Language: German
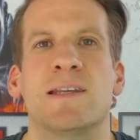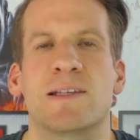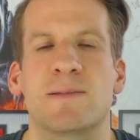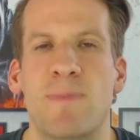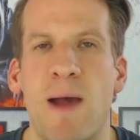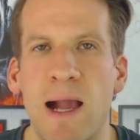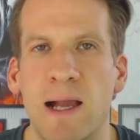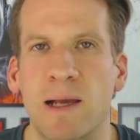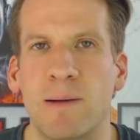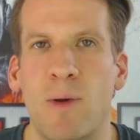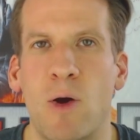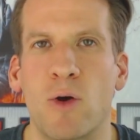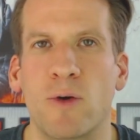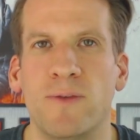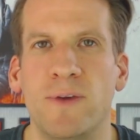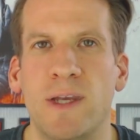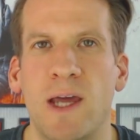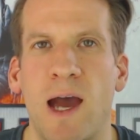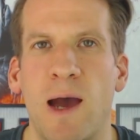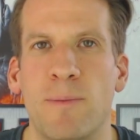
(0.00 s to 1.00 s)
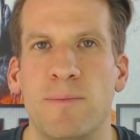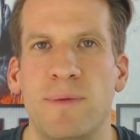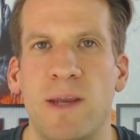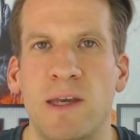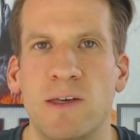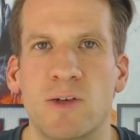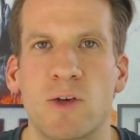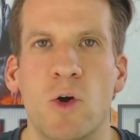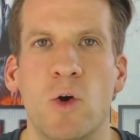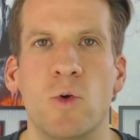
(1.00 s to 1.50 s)
Das mag aber auch wieder am
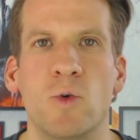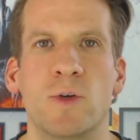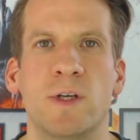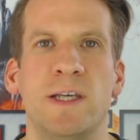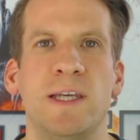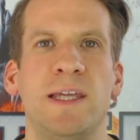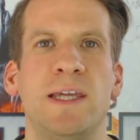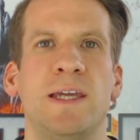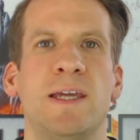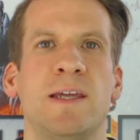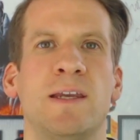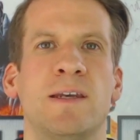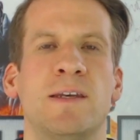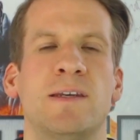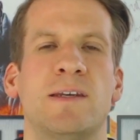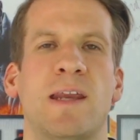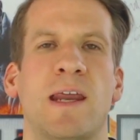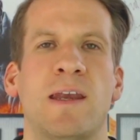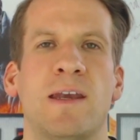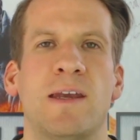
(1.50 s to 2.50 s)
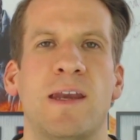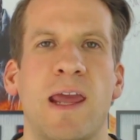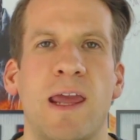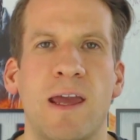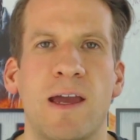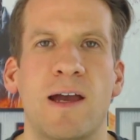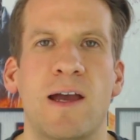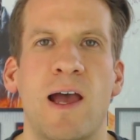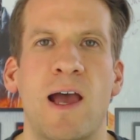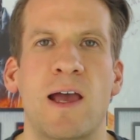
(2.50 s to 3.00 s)
Netcode liegen, denn
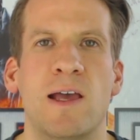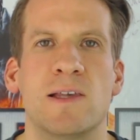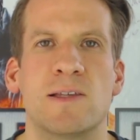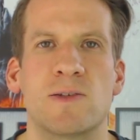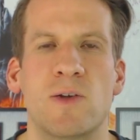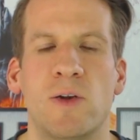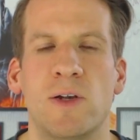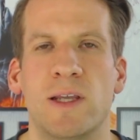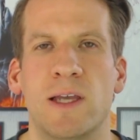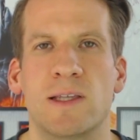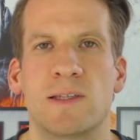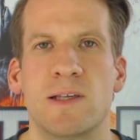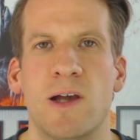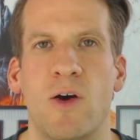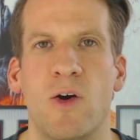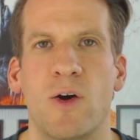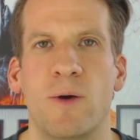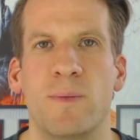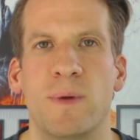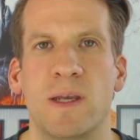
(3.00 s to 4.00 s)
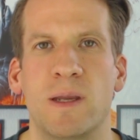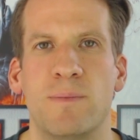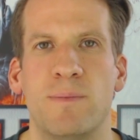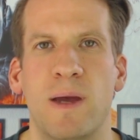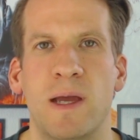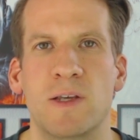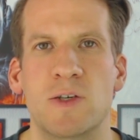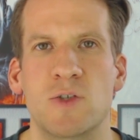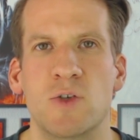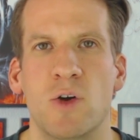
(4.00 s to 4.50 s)
der soll jetzt auch mit dem
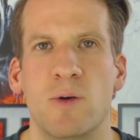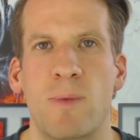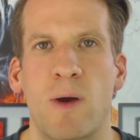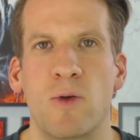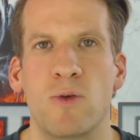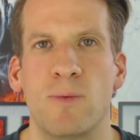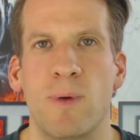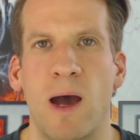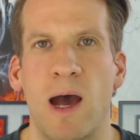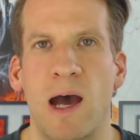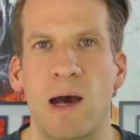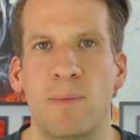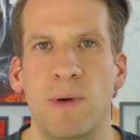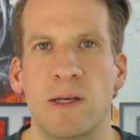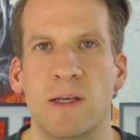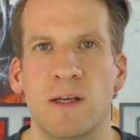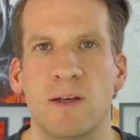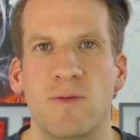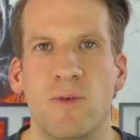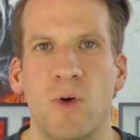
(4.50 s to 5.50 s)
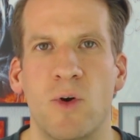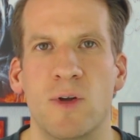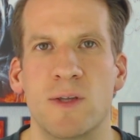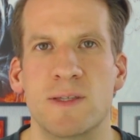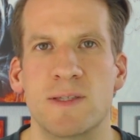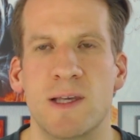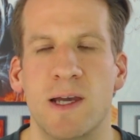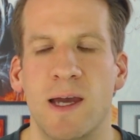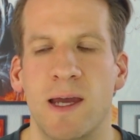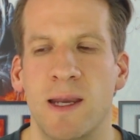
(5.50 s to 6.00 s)
Patch nochmal überarbeitet
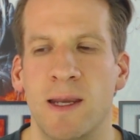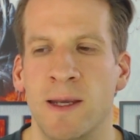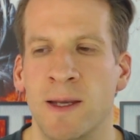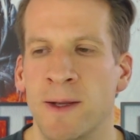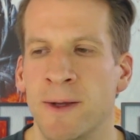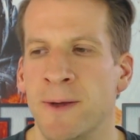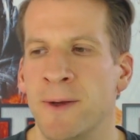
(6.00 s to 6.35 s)
worden sein.